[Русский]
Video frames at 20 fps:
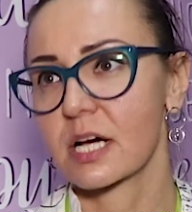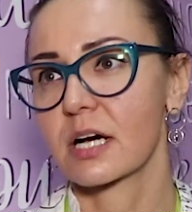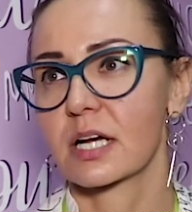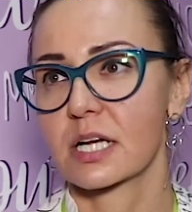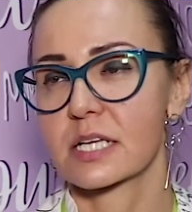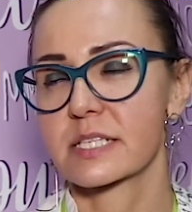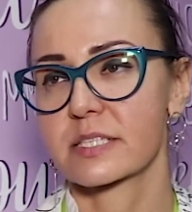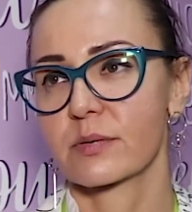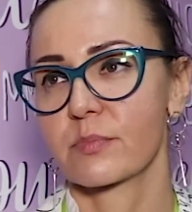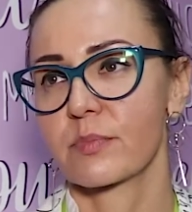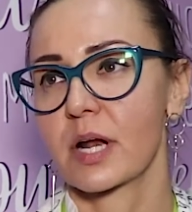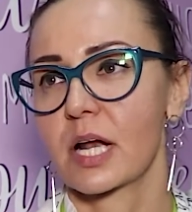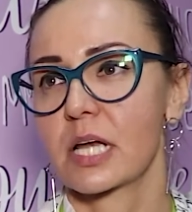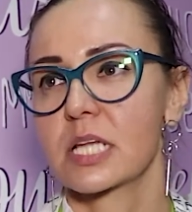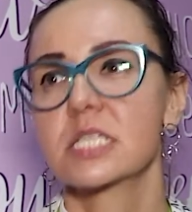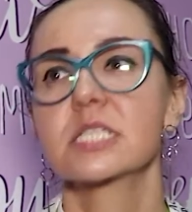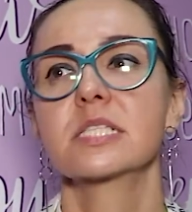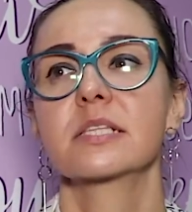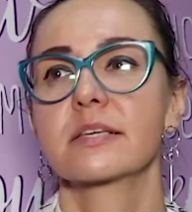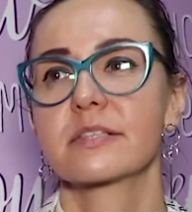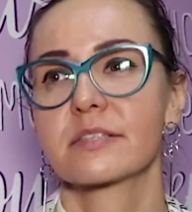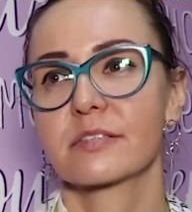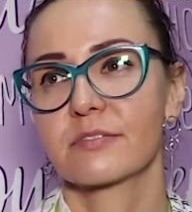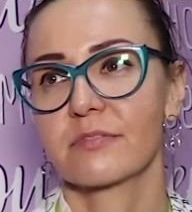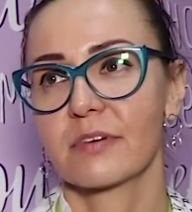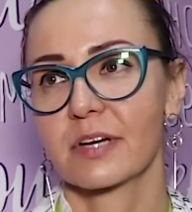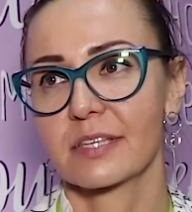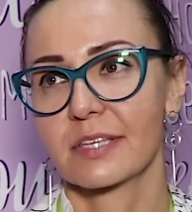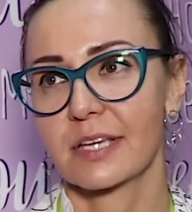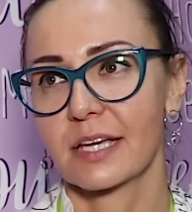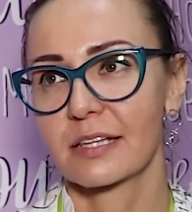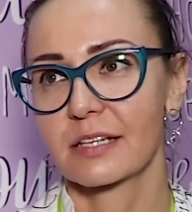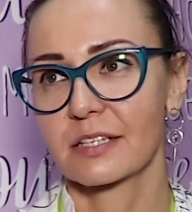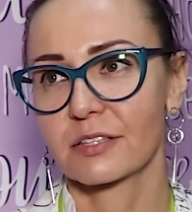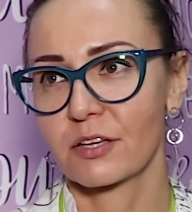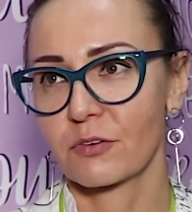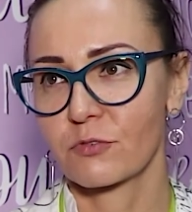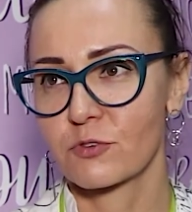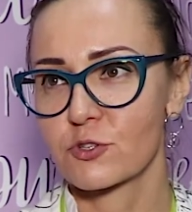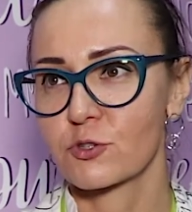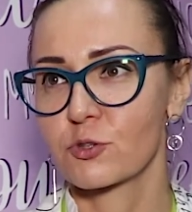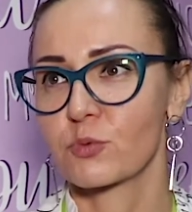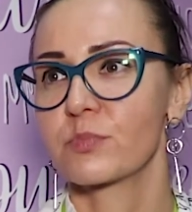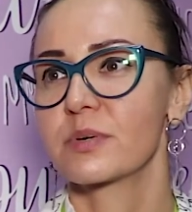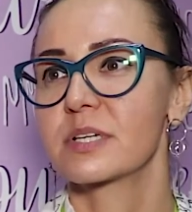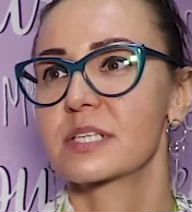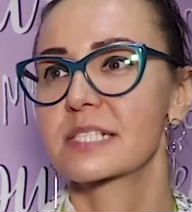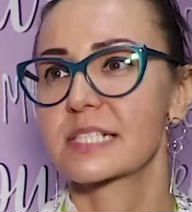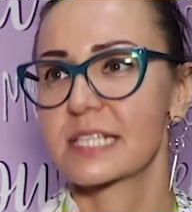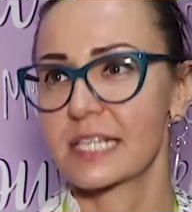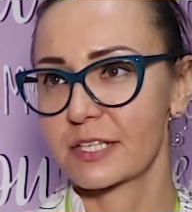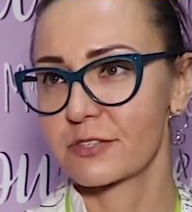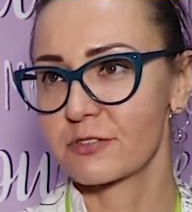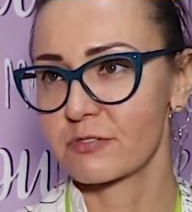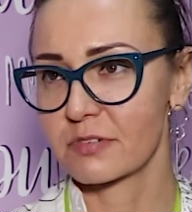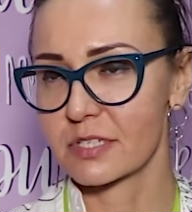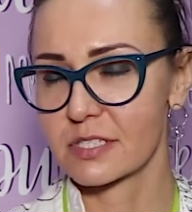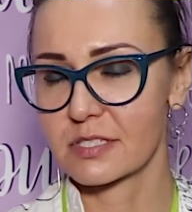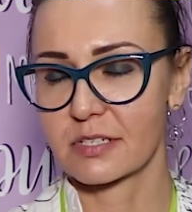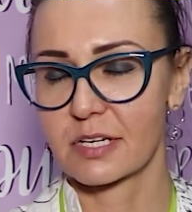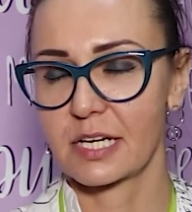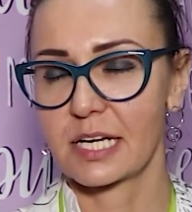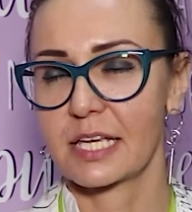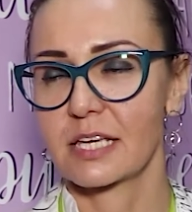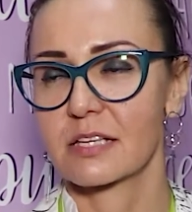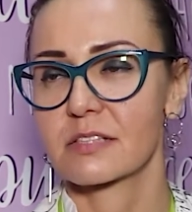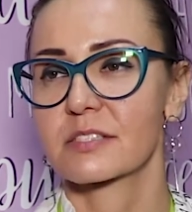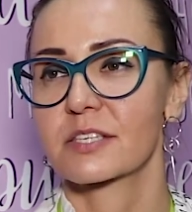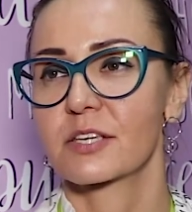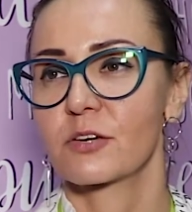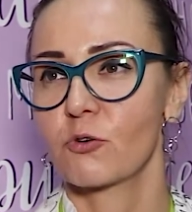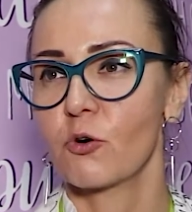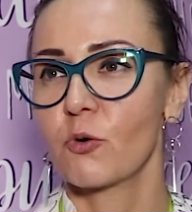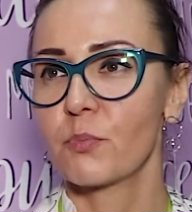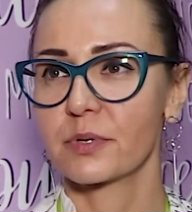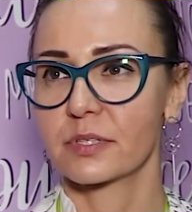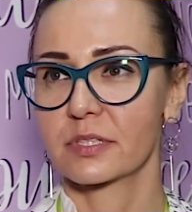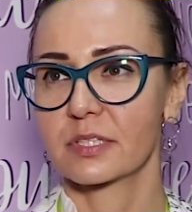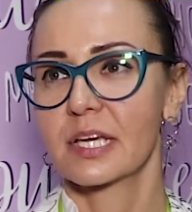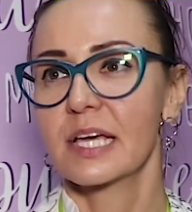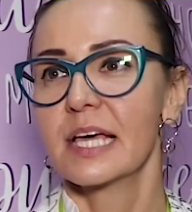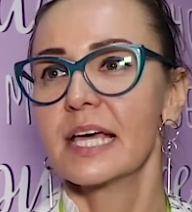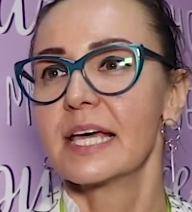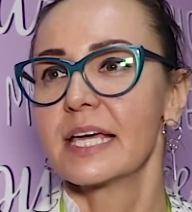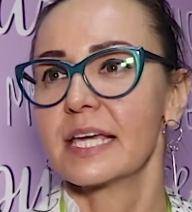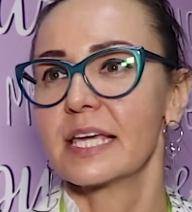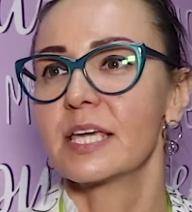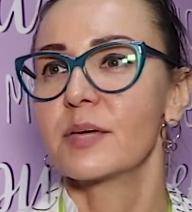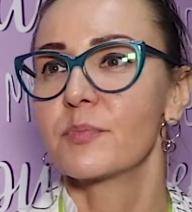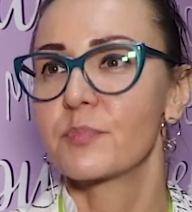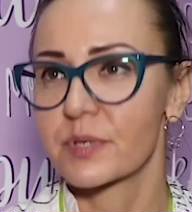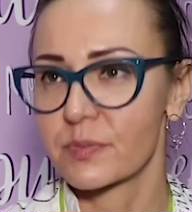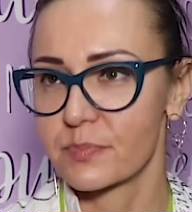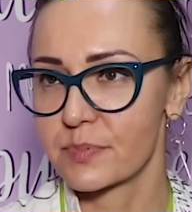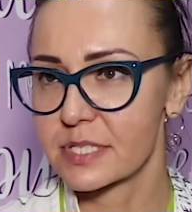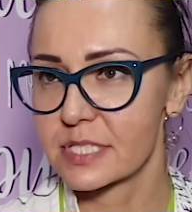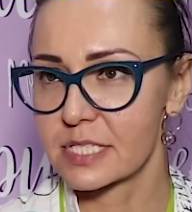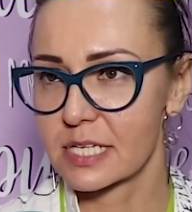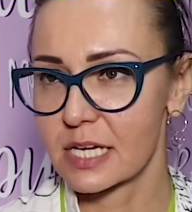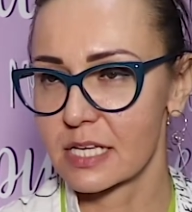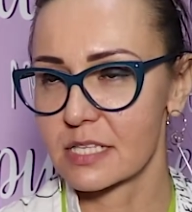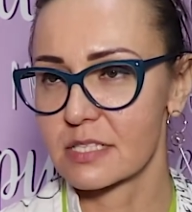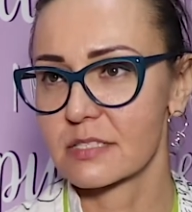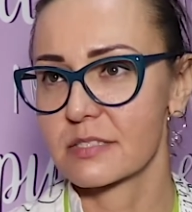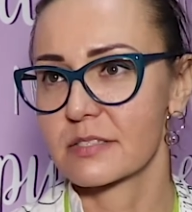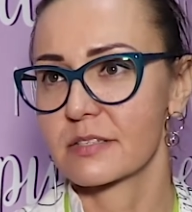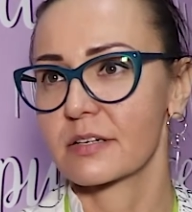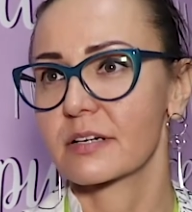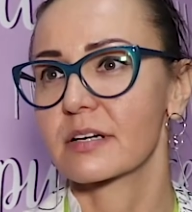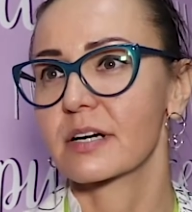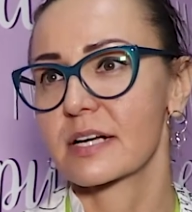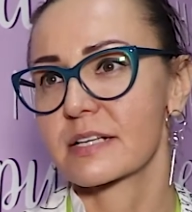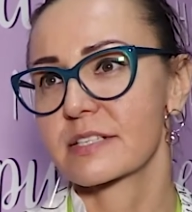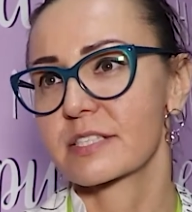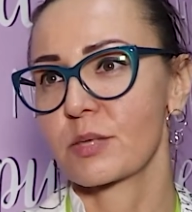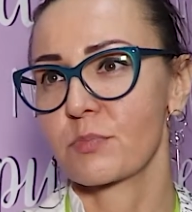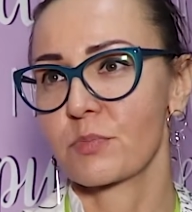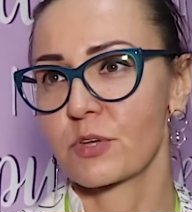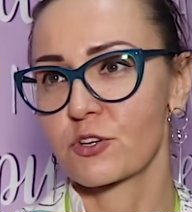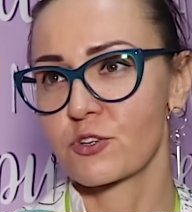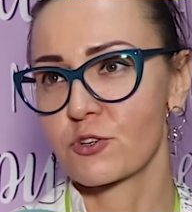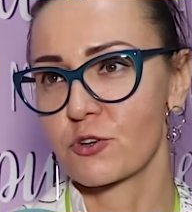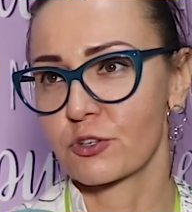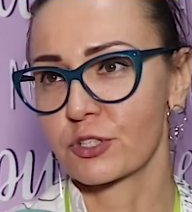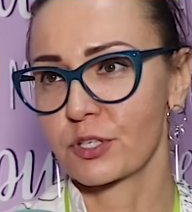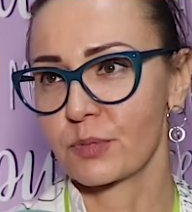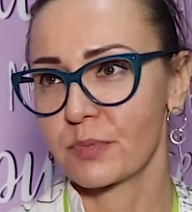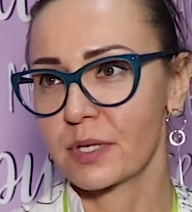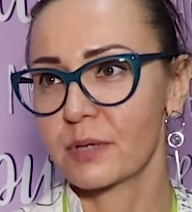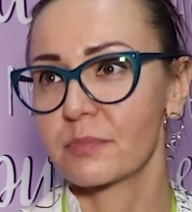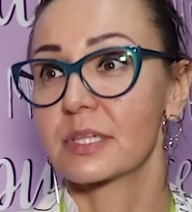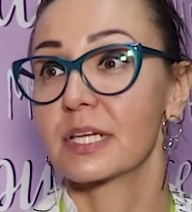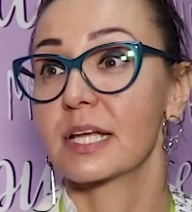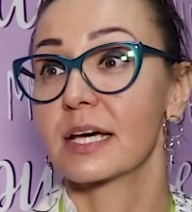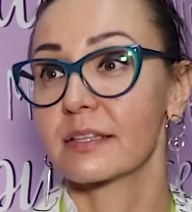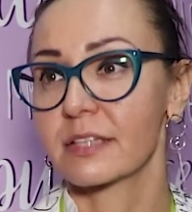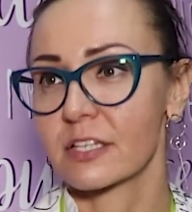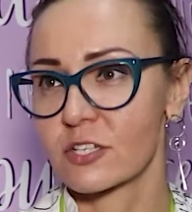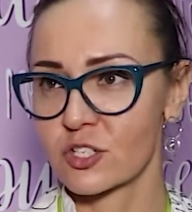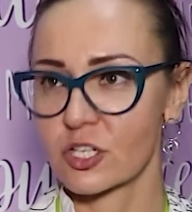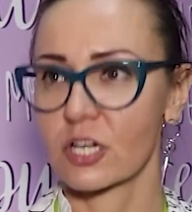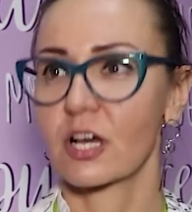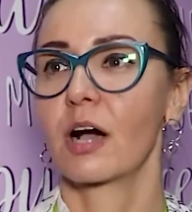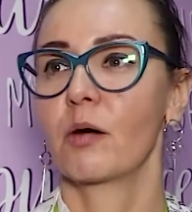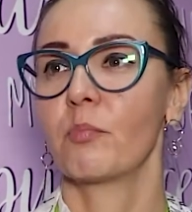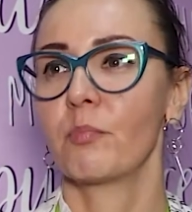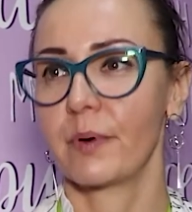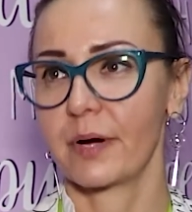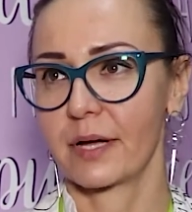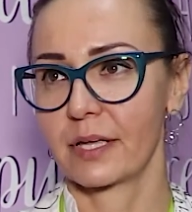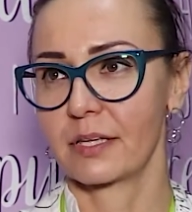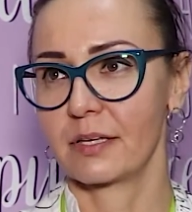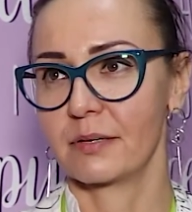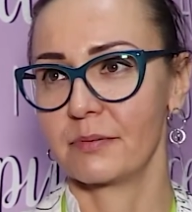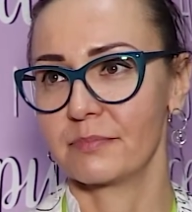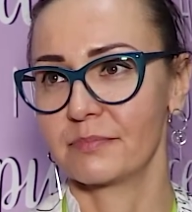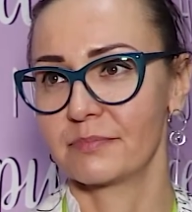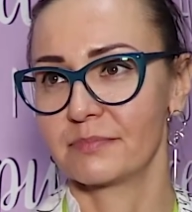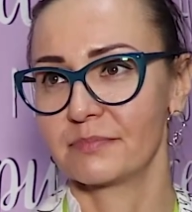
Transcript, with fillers: как раз собрались на эти два дня для того, чтобы исследовать клиентский опыт и прописать э, Customer Journey Map для наших компаний.